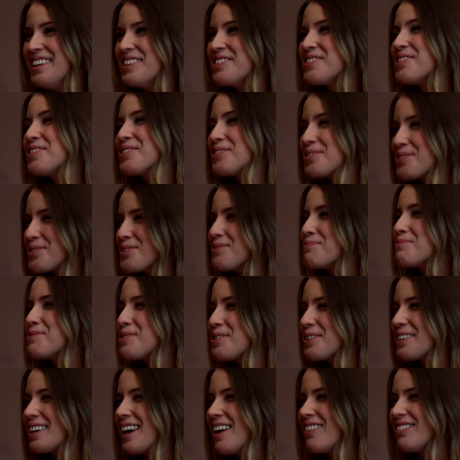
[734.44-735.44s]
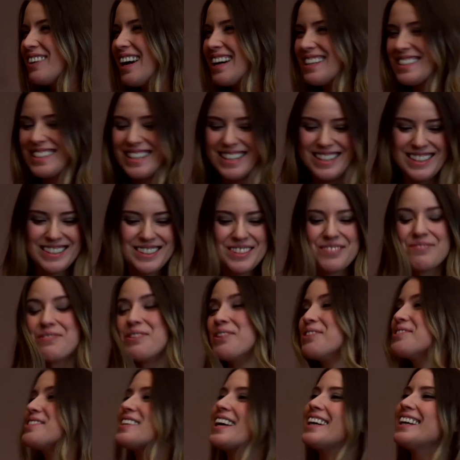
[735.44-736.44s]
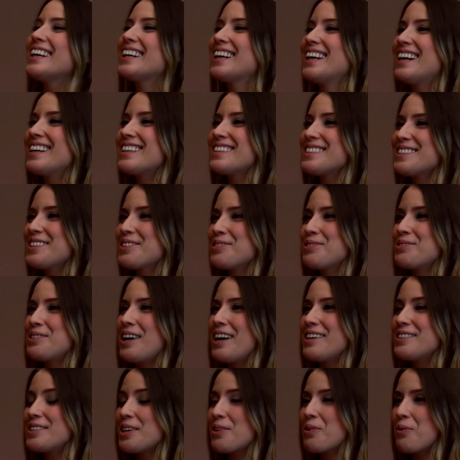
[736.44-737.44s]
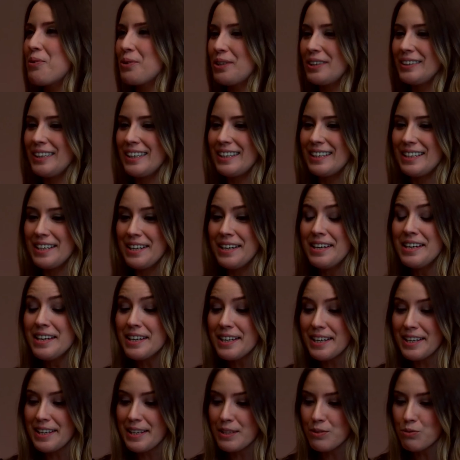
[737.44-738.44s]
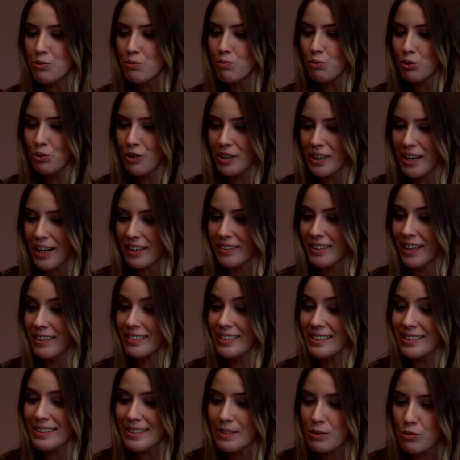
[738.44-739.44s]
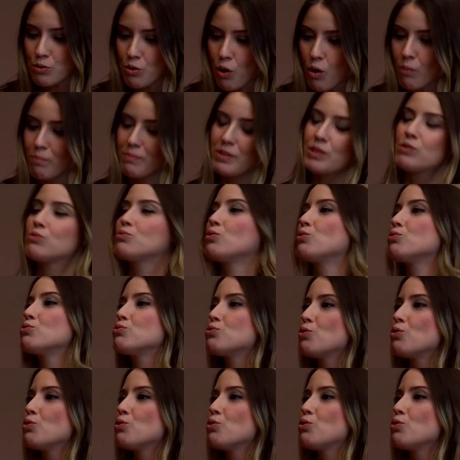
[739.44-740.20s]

evet. çok uzun programlar evet. seyredilmiyor. O yüzden ne kadar kısa tutarsak o kadar iyi. E, tüm bunları anlattın. Son bir soru